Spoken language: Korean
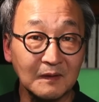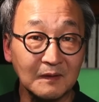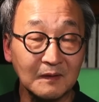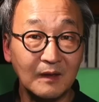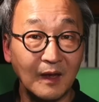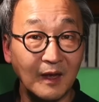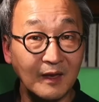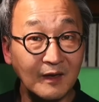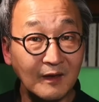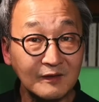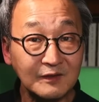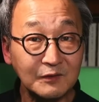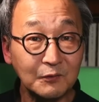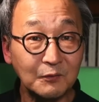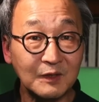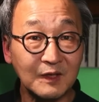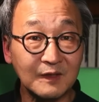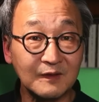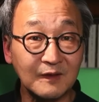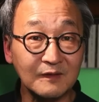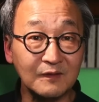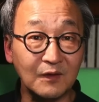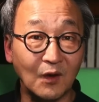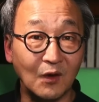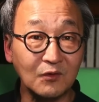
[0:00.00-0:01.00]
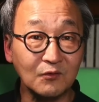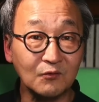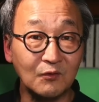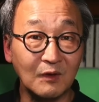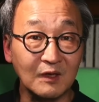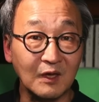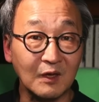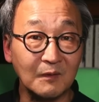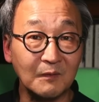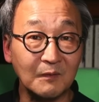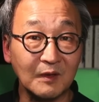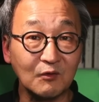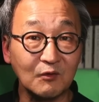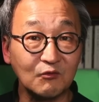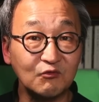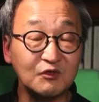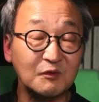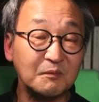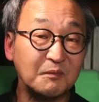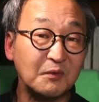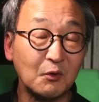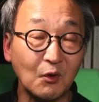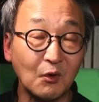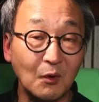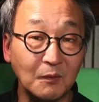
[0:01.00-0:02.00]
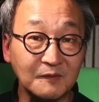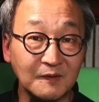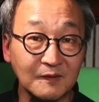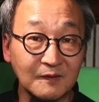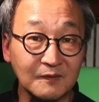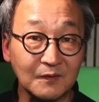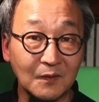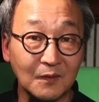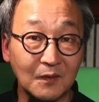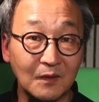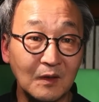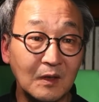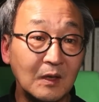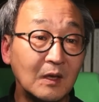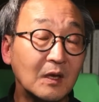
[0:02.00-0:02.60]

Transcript: 에너지원에 대한 연구와 개발이 굳이 필요가 없었죠.